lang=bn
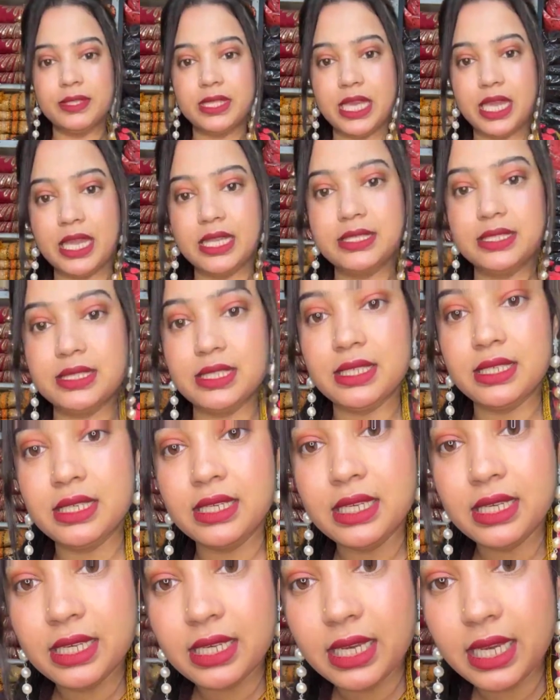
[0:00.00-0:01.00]
যেটা আমি দেখাইছি
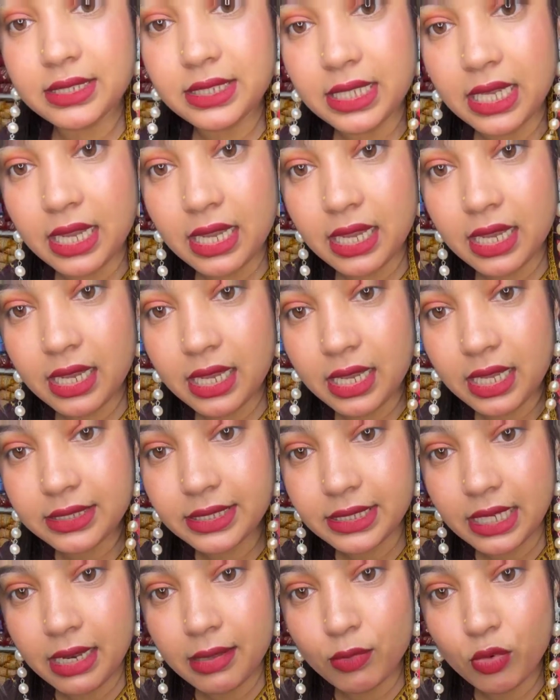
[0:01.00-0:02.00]
আচ্ছা
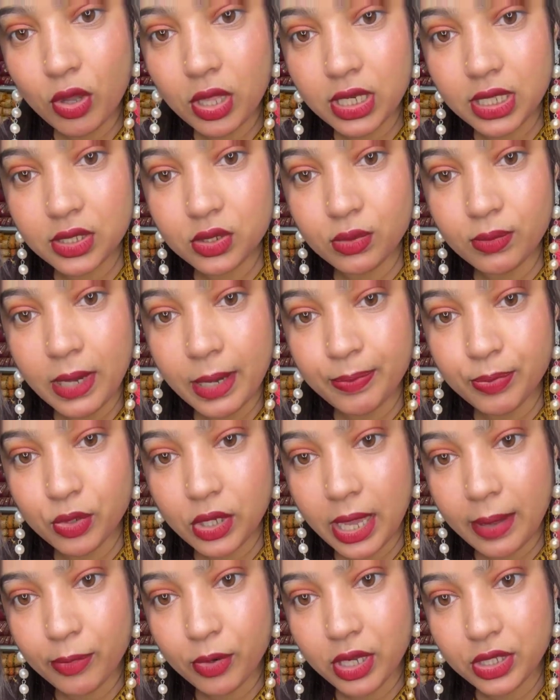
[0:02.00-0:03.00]
আসসালামু আলাইকুম
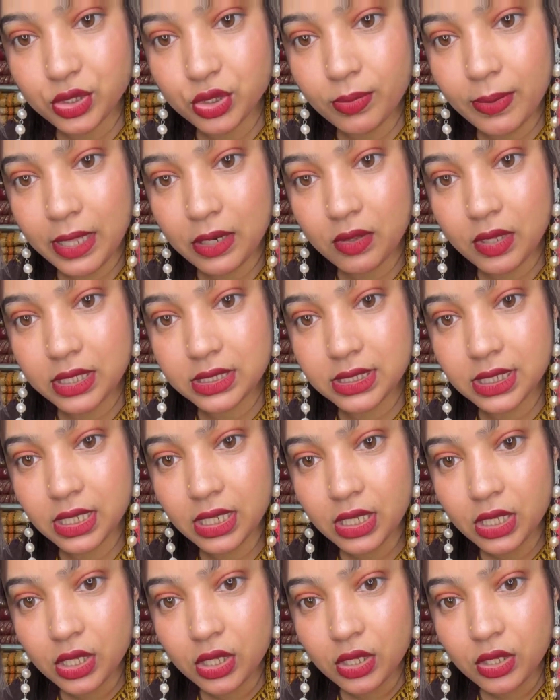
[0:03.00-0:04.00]
আপু কেমন আছো ভালো
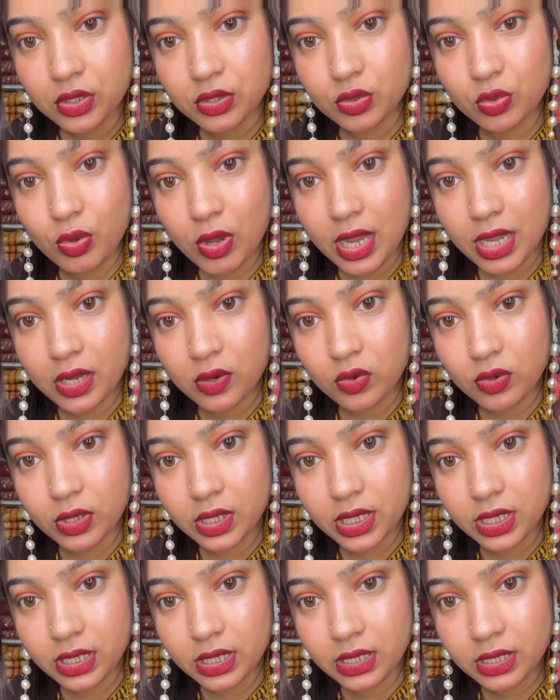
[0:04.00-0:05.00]
আছি দোয়া
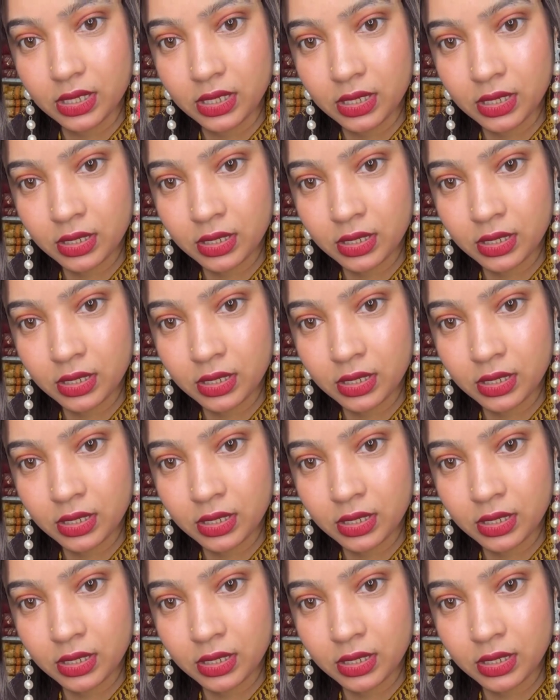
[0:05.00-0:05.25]
করি